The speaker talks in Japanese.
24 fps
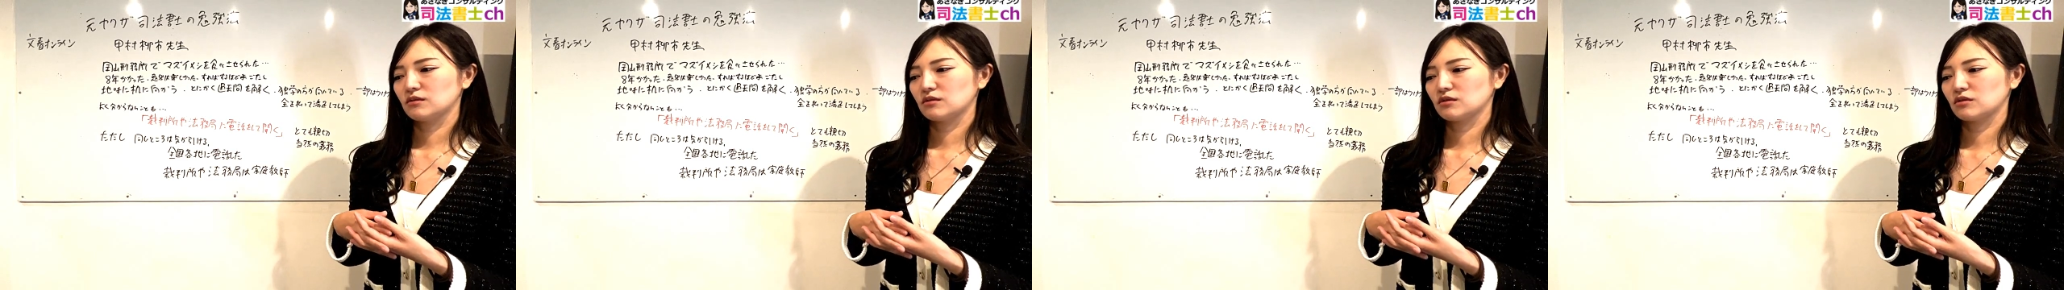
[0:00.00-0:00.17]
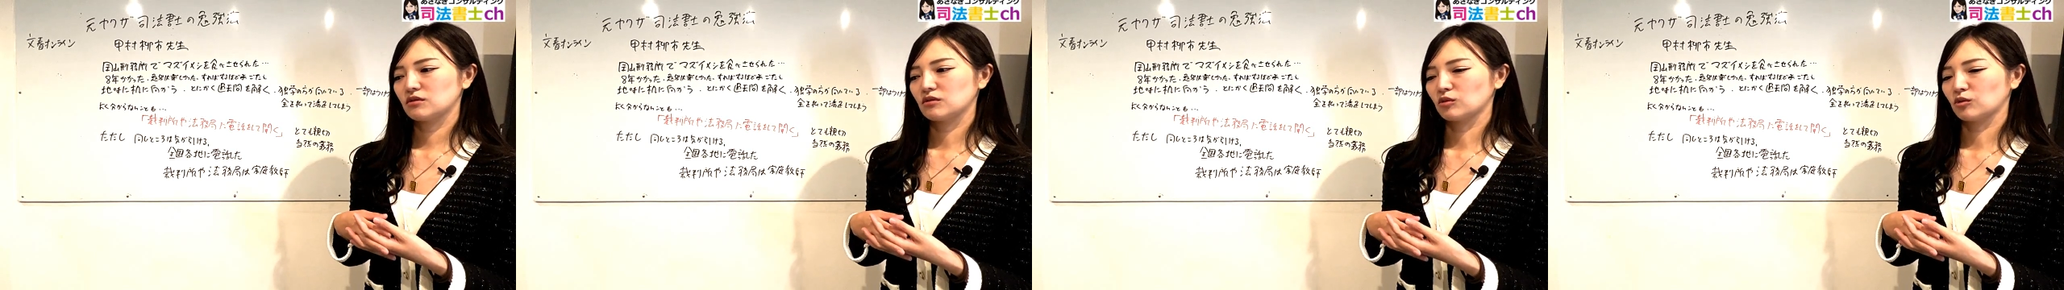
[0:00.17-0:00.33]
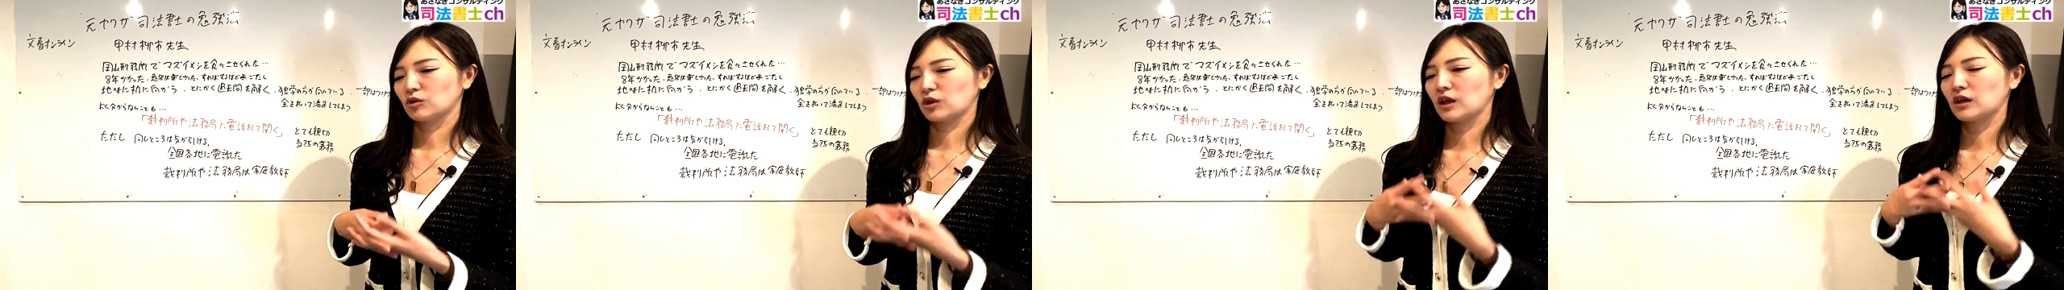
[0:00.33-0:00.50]

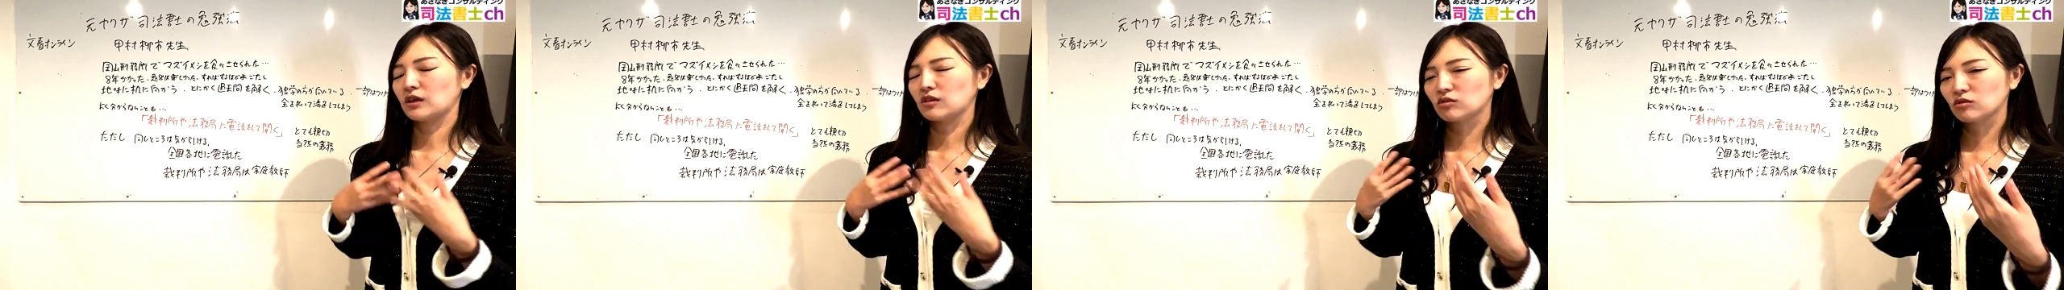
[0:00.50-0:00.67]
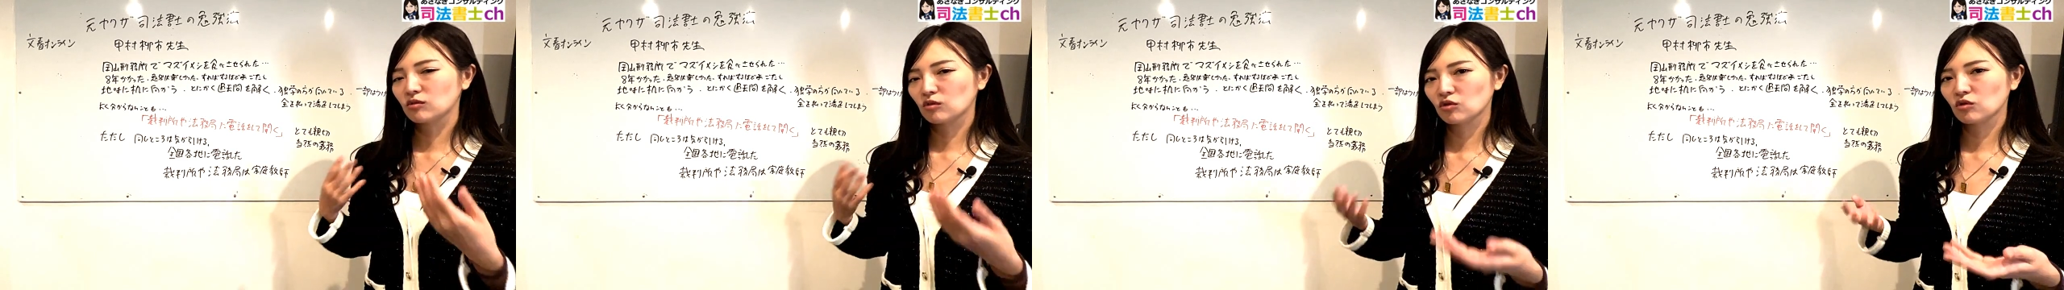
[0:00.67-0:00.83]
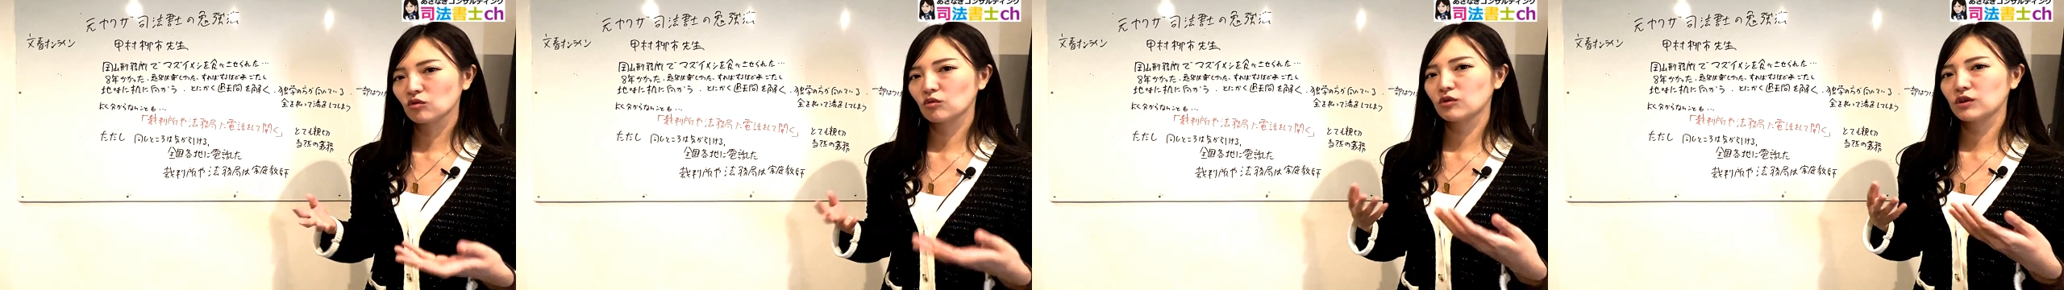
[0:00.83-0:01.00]
その
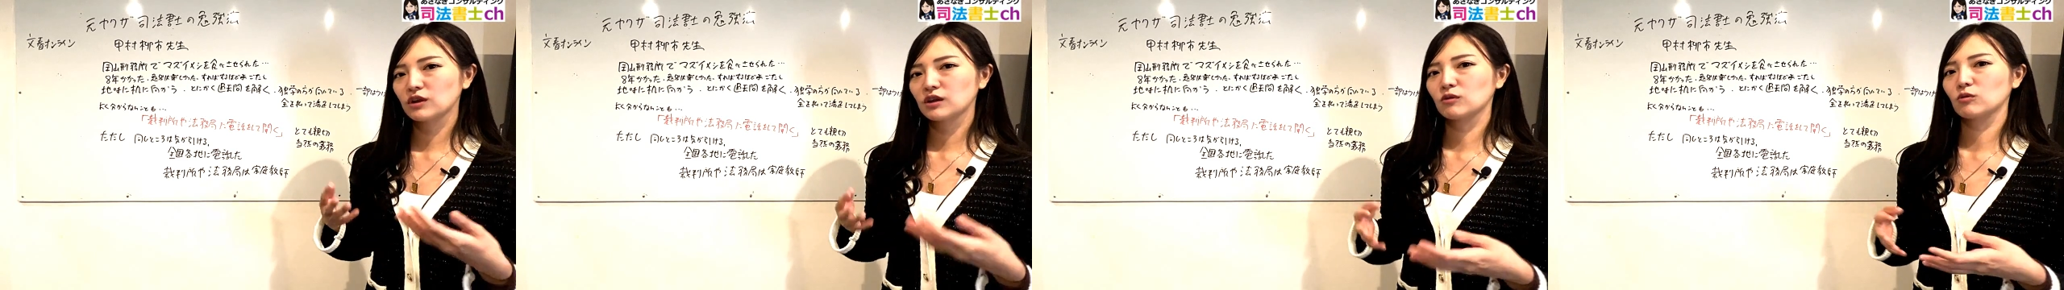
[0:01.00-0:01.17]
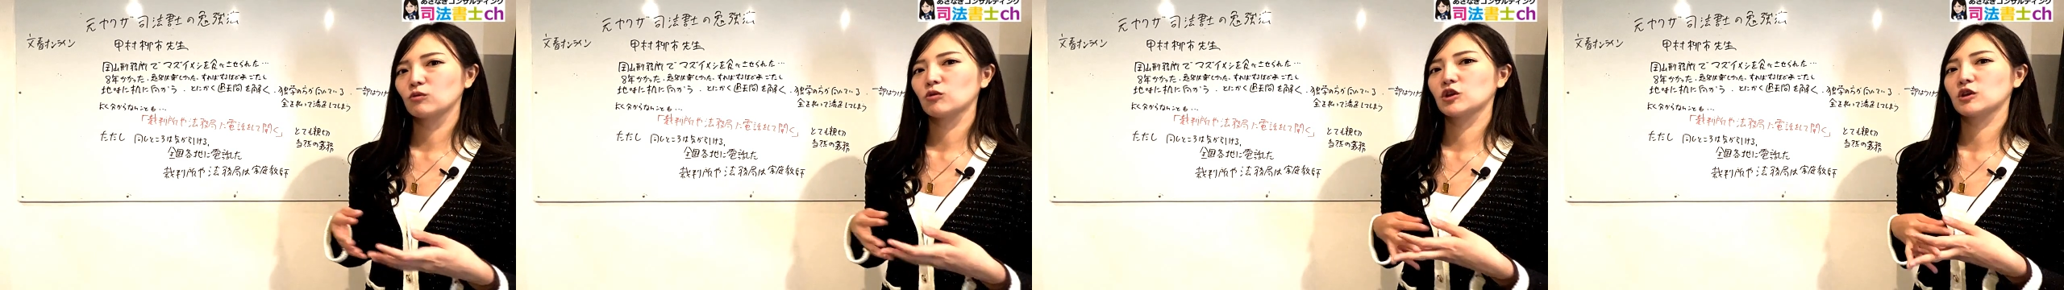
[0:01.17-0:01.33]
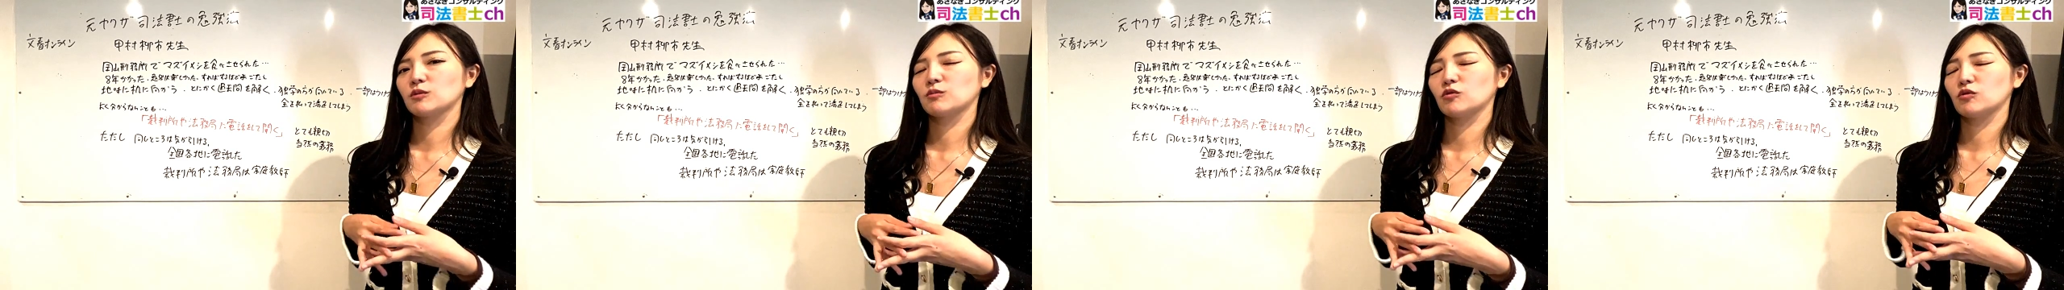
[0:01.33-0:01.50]
テキスト上で
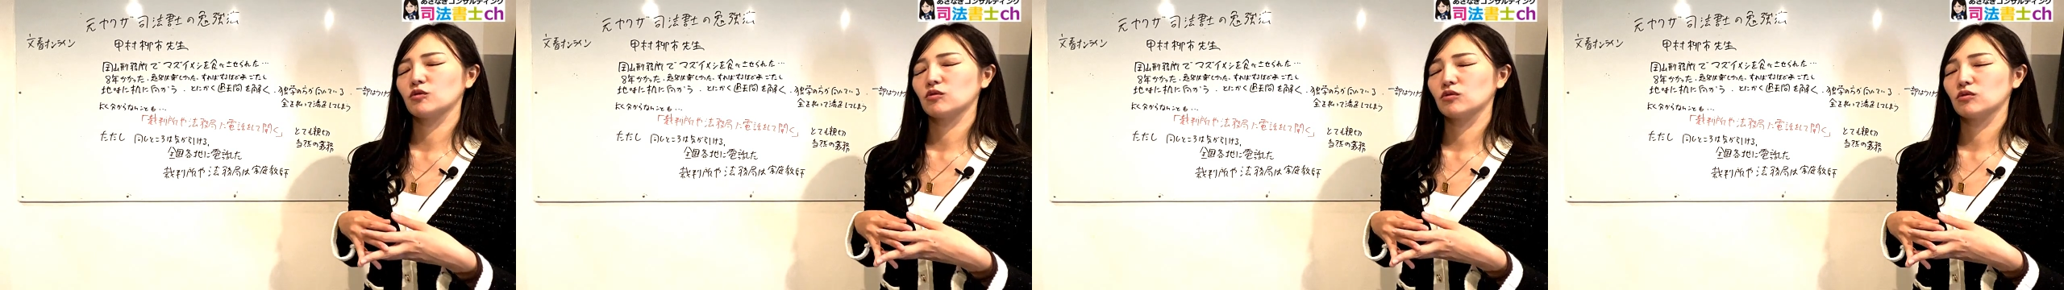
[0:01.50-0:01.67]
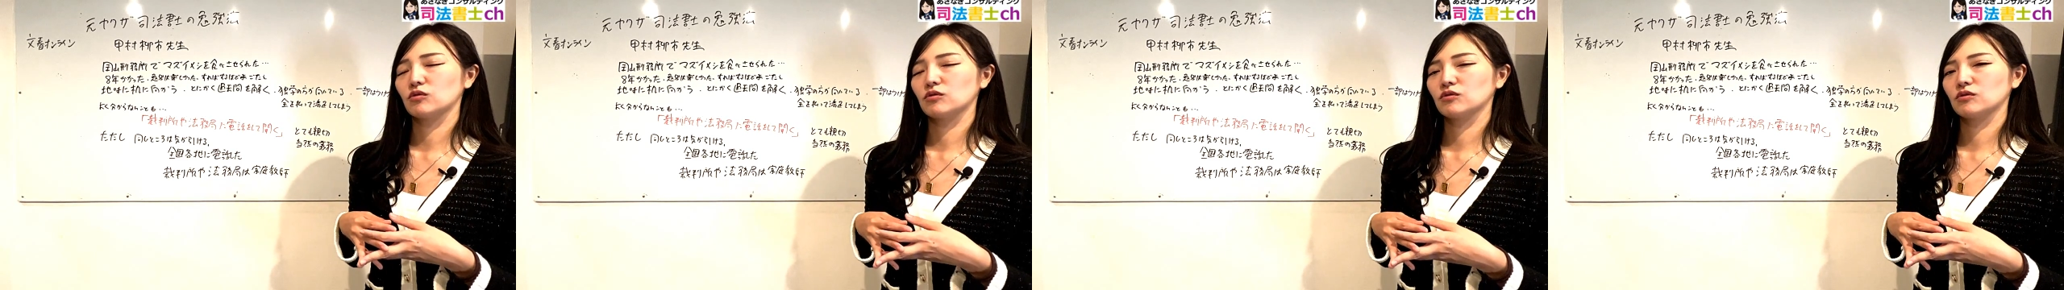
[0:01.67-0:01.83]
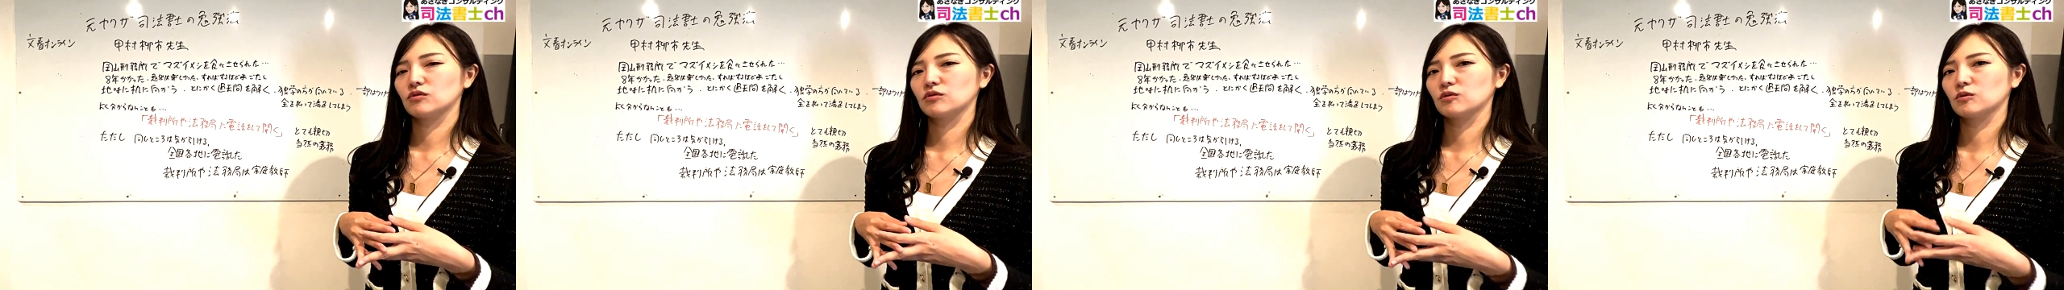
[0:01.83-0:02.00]
登記簿
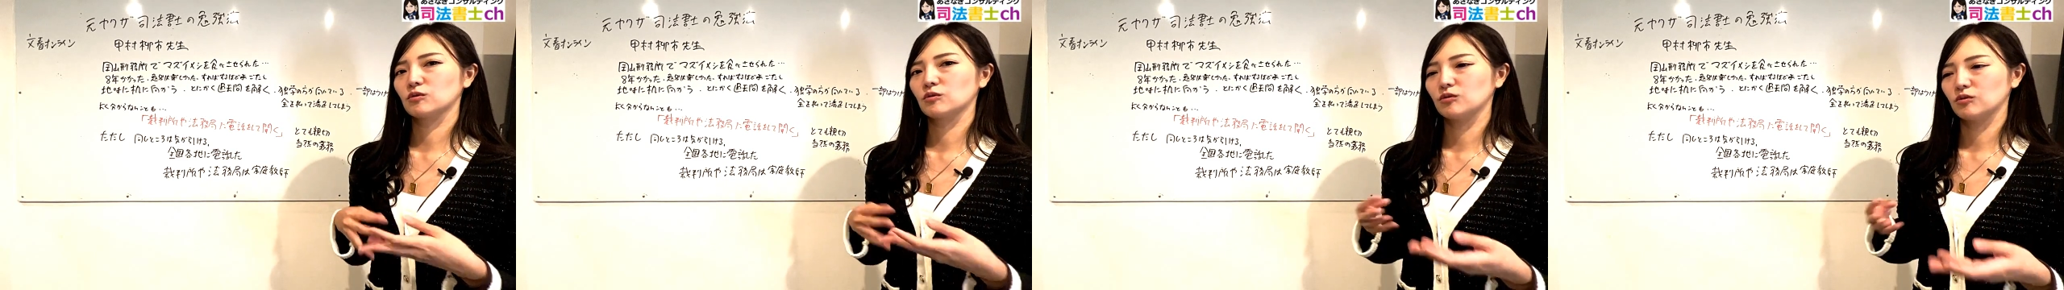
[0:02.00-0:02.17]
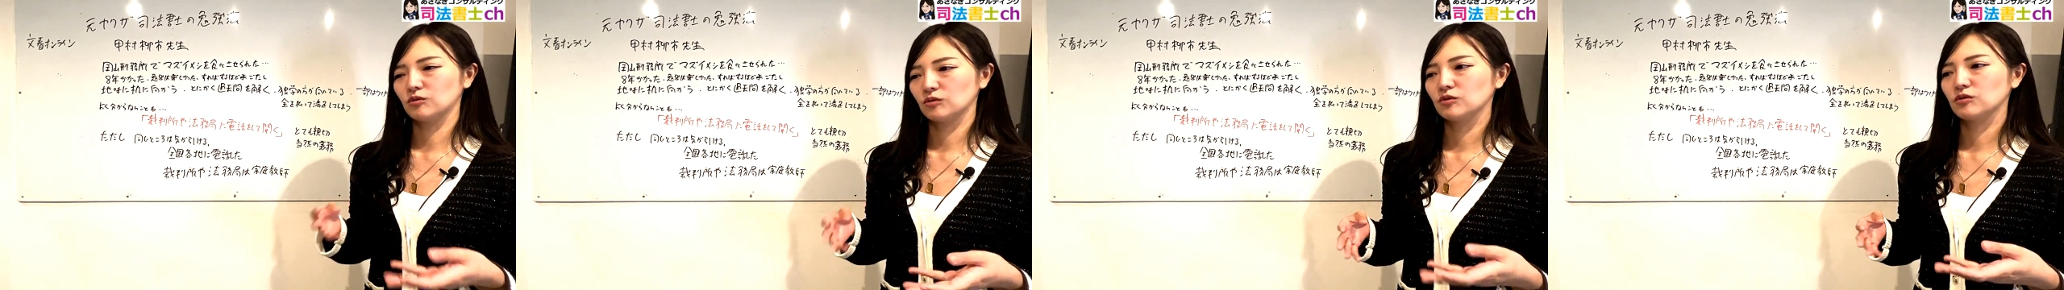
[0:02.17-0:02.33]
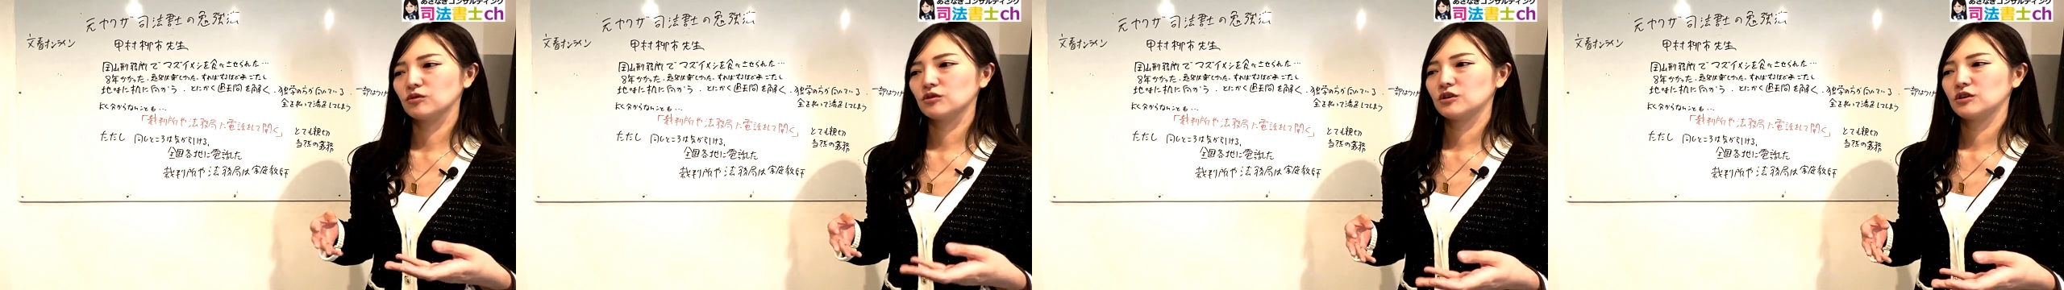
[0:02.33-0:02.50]
等
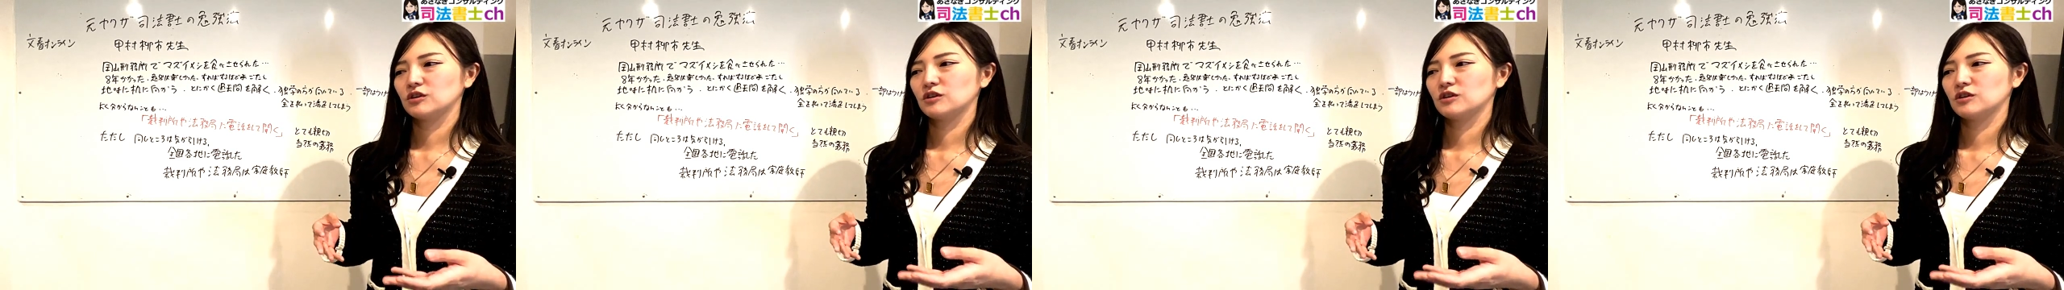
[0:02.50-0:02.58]
本